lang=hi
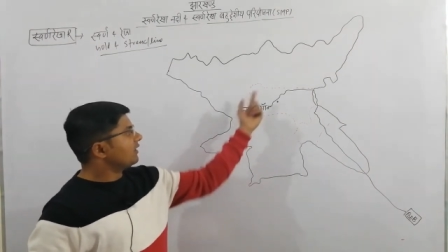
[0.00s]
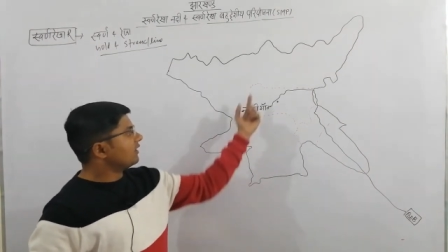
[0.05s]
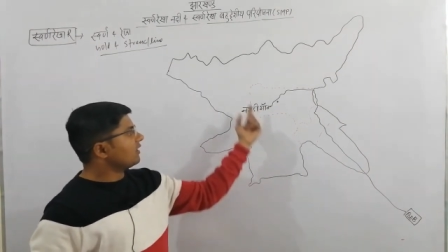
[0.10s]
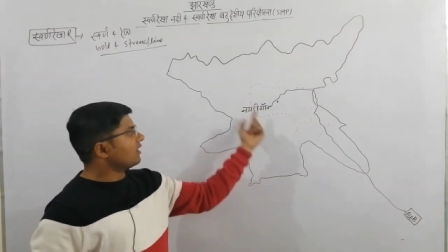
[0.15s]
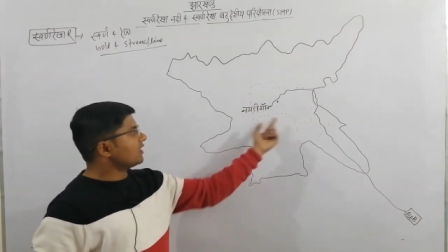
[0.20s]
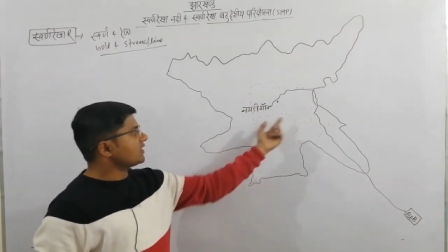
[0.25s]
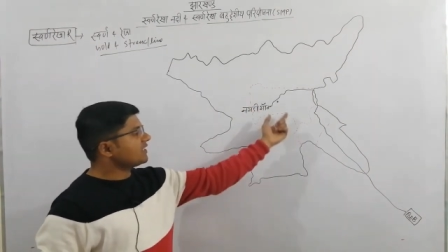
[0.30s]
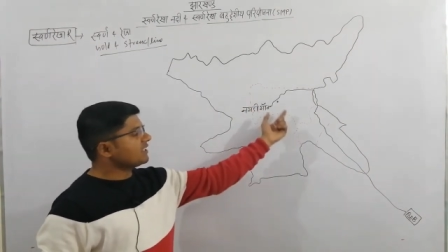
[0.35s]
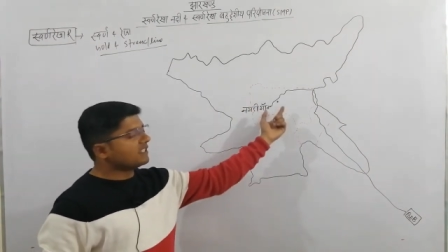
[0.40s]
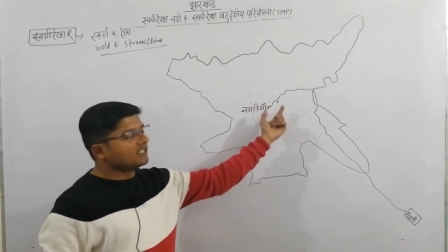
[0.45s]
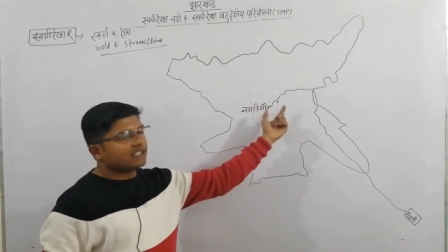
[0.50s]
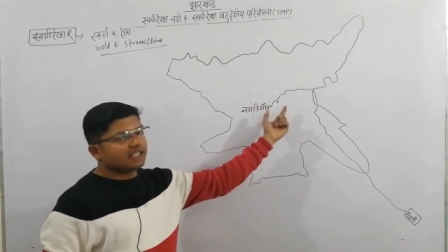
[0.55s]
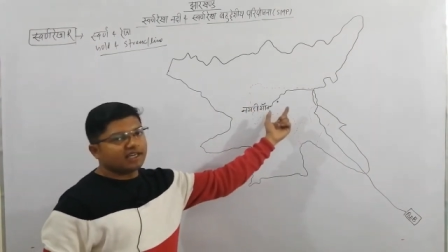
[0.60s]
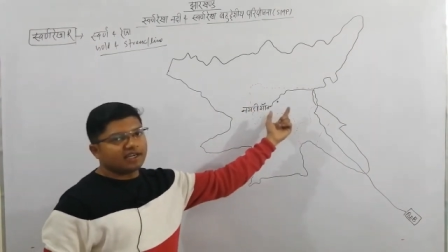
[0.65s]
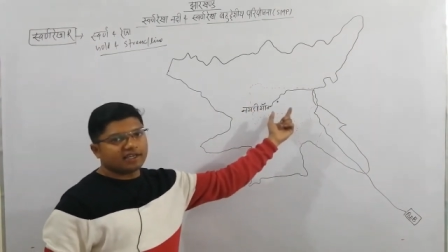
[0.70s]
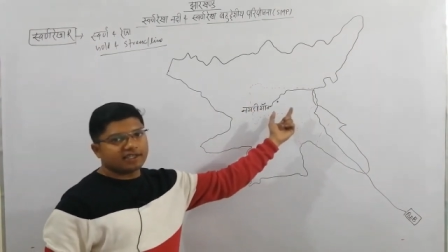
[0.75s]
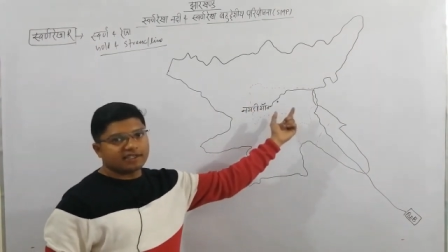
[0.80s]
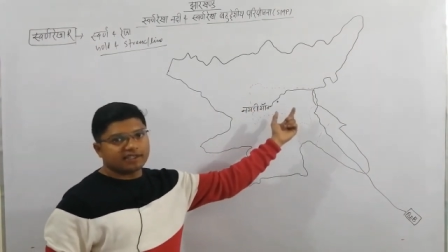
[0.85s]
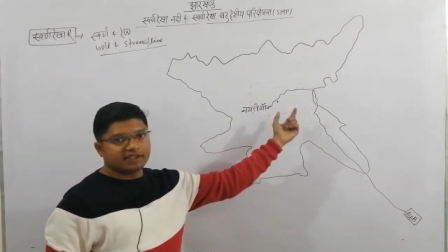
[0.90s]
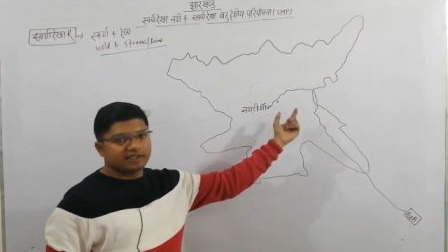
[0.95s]
रांची
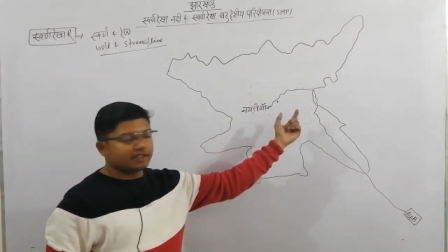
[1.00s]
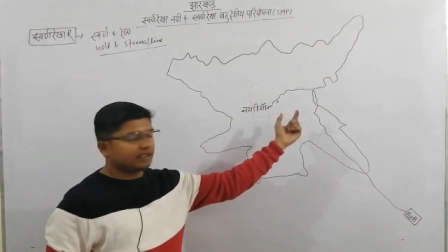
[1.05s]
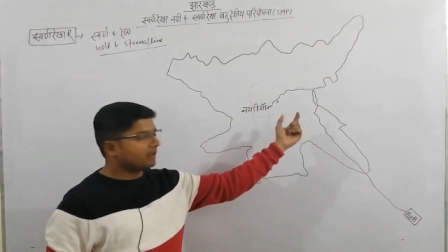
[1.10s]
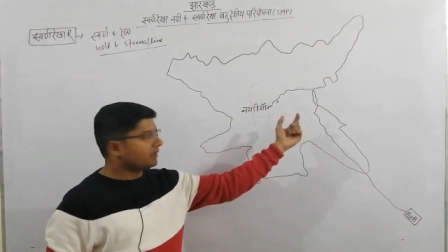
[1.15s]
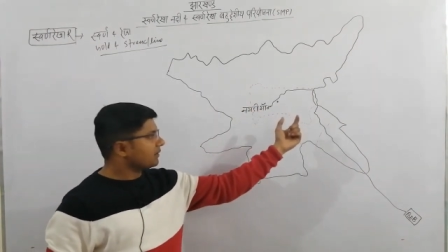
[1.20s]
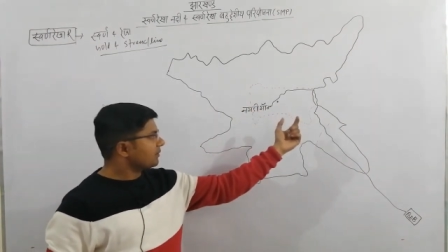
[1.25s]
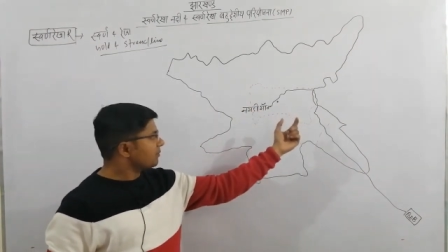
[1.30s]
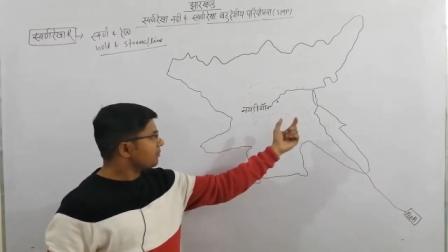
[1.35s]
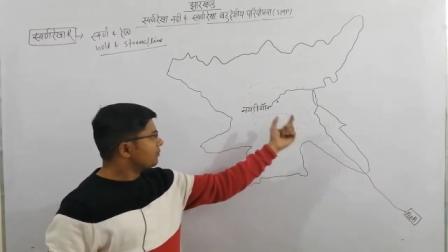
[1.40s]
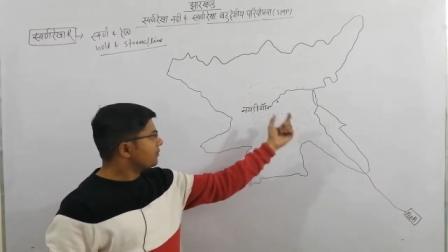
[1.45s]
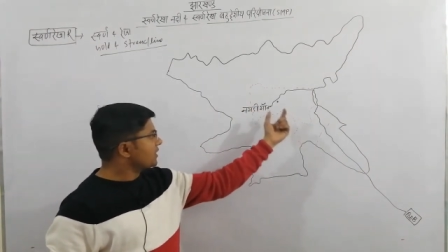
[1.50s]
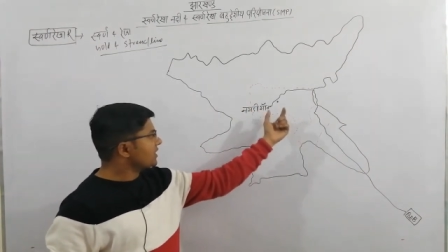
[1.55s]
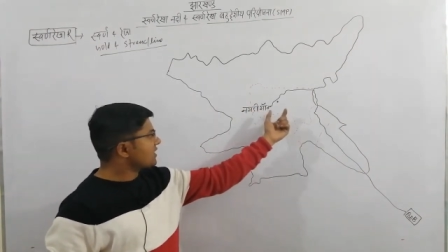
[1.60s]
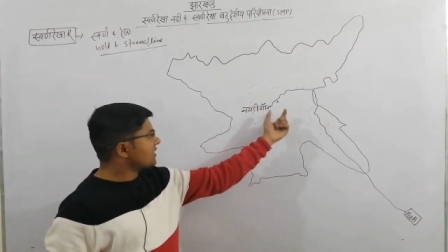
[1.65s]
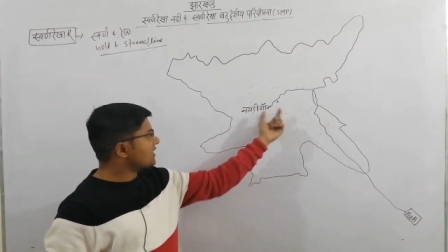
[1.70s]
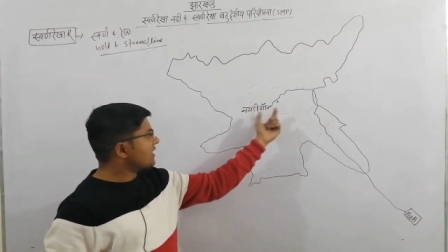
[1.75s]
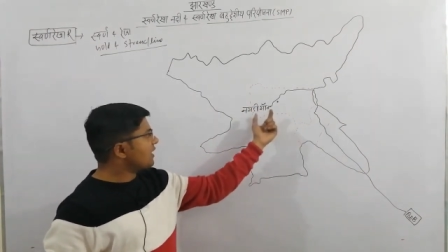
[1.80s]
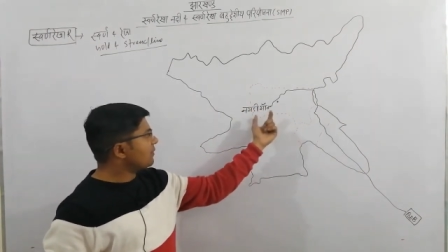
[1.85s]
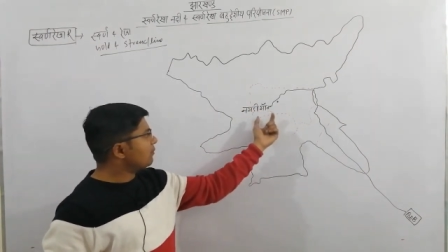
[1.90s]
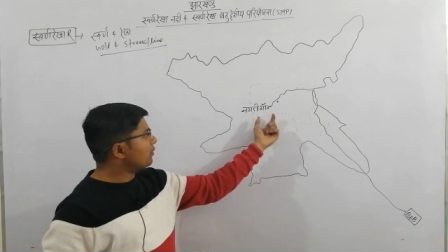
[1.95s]
ज़िला के
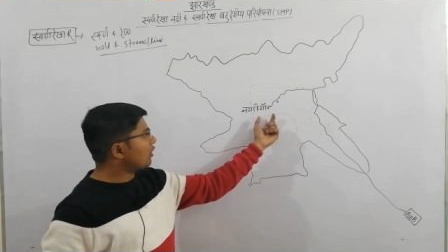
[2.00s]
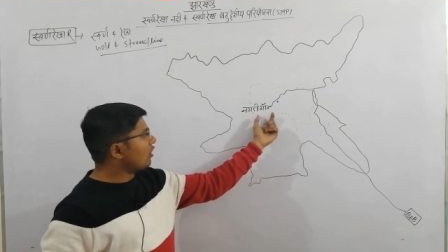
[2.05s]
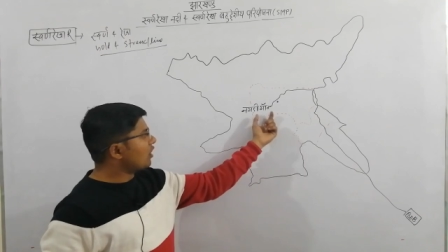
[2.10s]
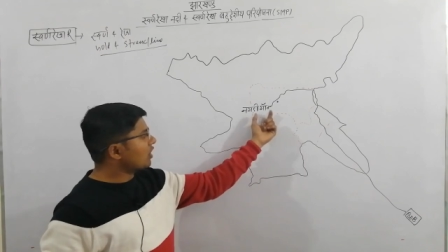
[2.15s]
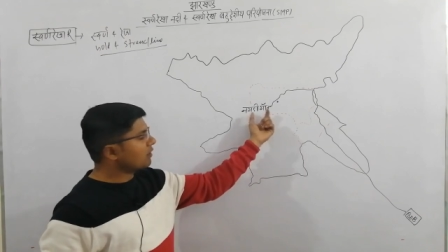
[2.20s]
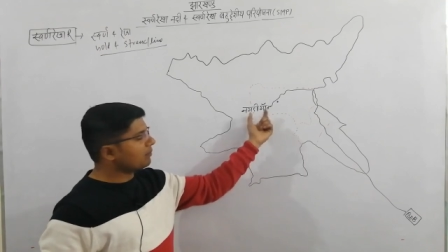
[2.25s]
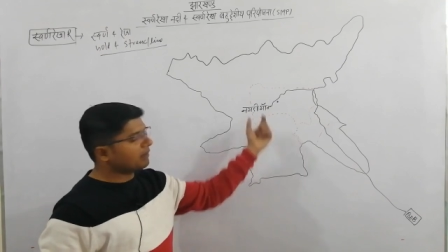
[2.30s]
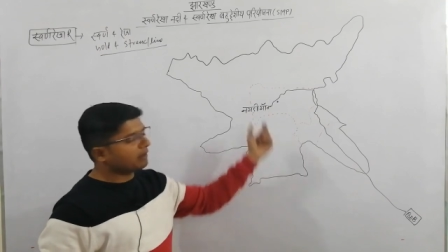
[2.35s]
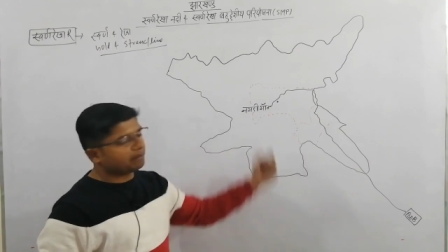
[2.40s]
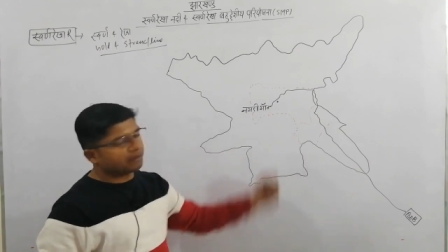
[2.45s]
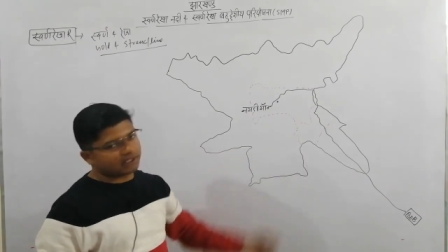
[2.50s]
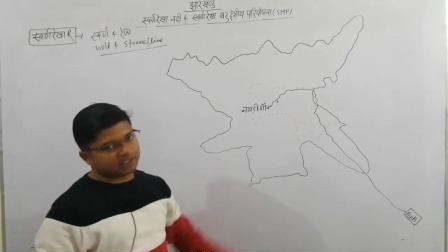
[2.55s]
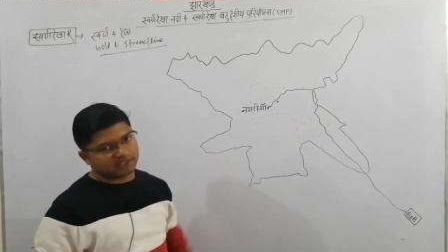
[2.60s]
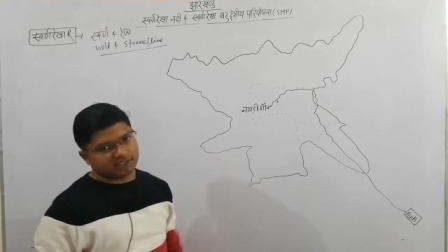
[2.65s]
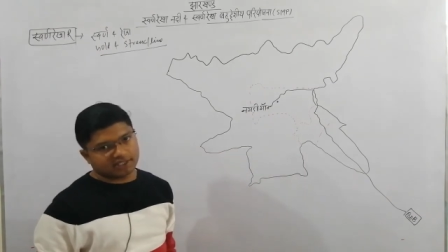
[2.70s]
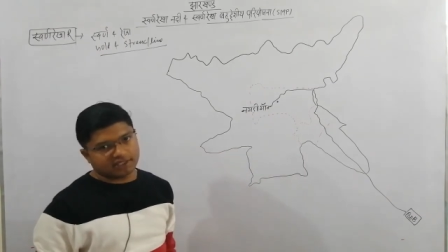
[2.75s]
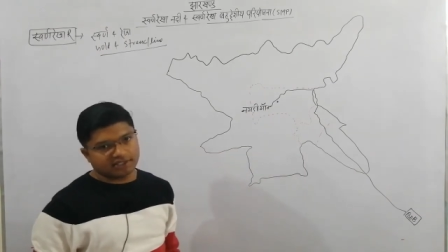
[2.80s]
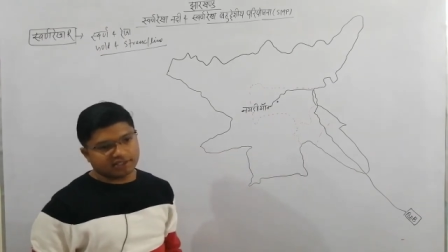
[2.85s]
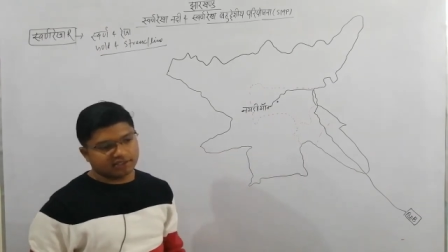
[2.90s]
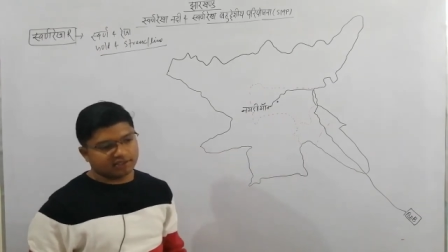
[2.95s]
पिस्का ब्लॉक में
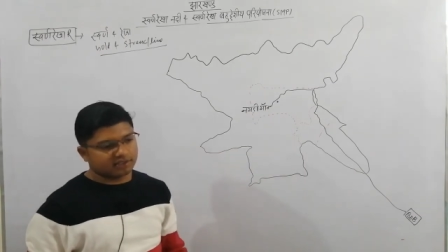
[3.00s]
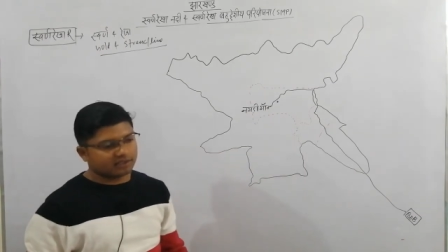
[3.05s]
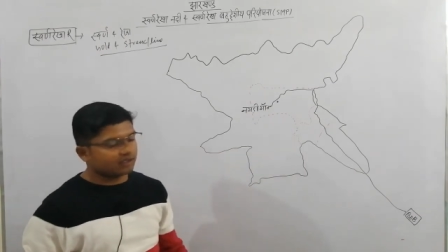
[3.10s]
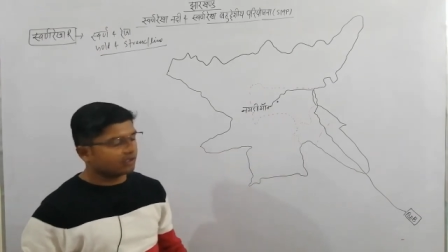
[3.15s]
पड़ता है